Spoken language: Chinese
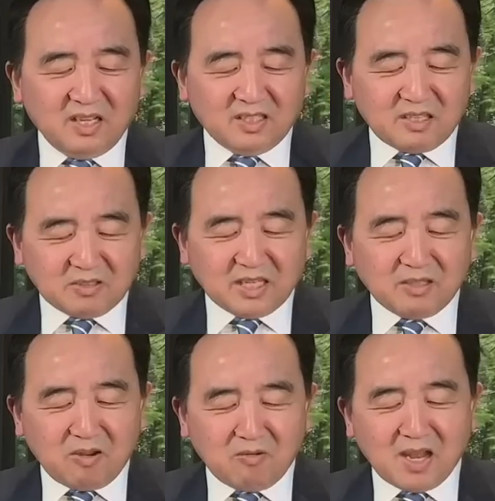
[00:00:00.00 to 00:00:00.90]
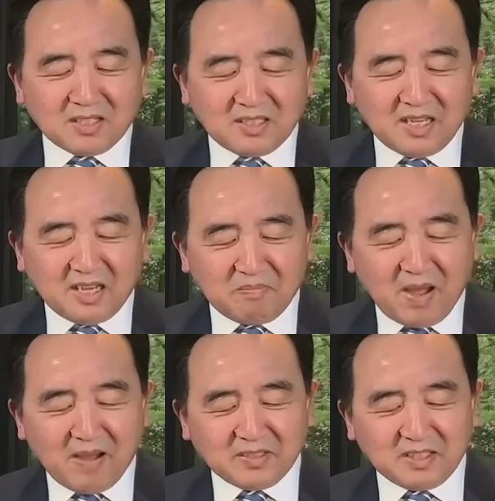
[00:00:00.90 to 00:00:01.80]
他说这段话是件很
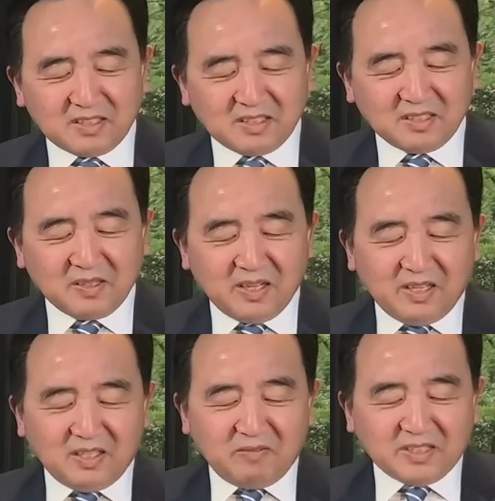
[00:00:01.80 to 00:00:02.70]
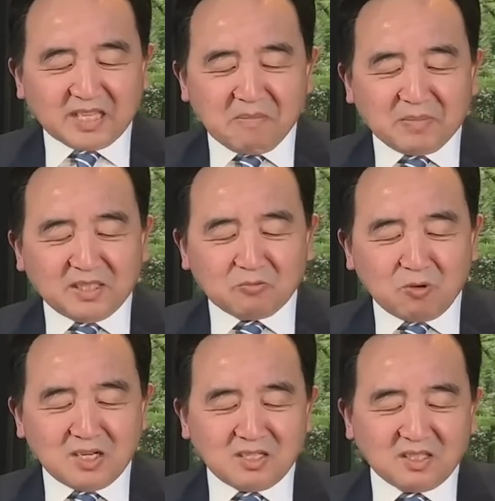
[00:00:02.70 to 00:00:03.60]
麻烦的事情，因为大门
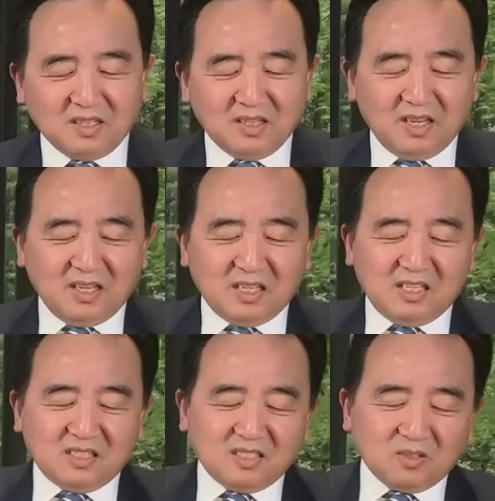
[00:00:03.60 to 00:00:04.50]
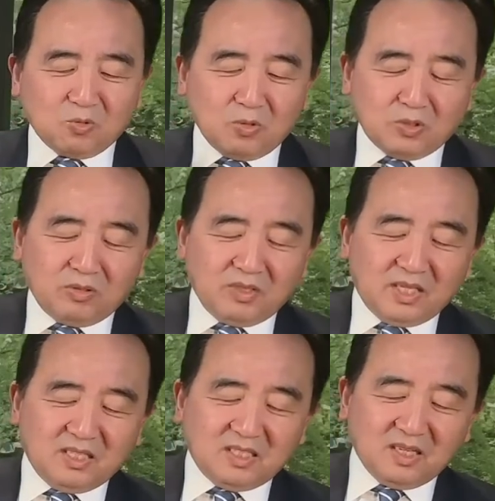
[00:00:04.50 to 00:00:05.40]
关上了，意思过去的
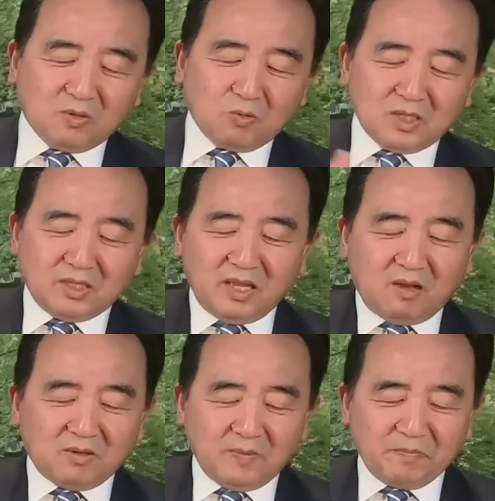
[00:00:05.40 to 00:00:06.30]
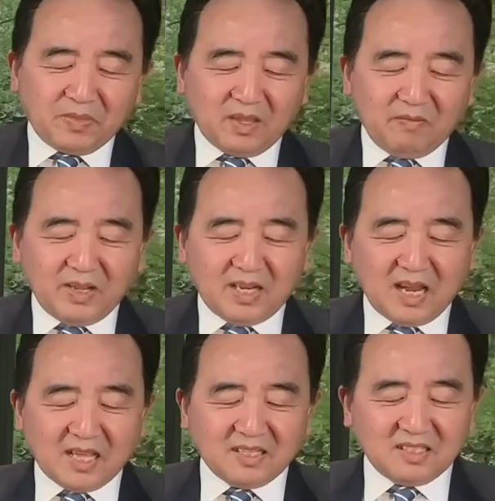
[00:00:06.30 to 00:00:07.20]
一切关掉了。未
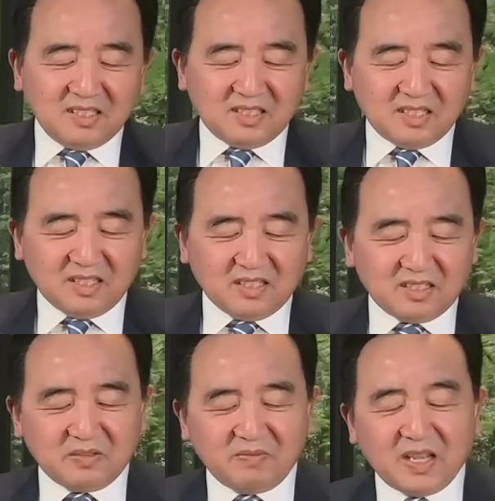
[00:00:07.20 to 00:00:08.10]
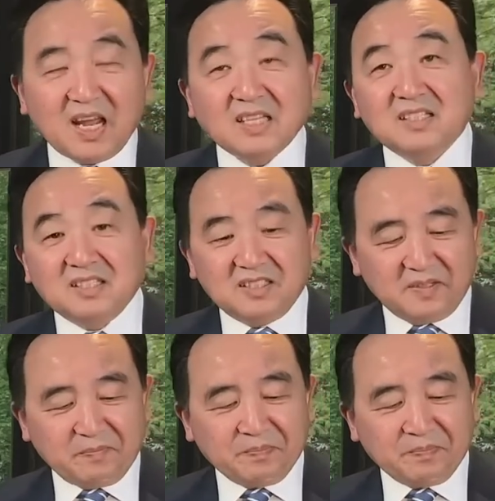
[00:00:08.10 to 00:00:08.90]
来的一切是未来的一切。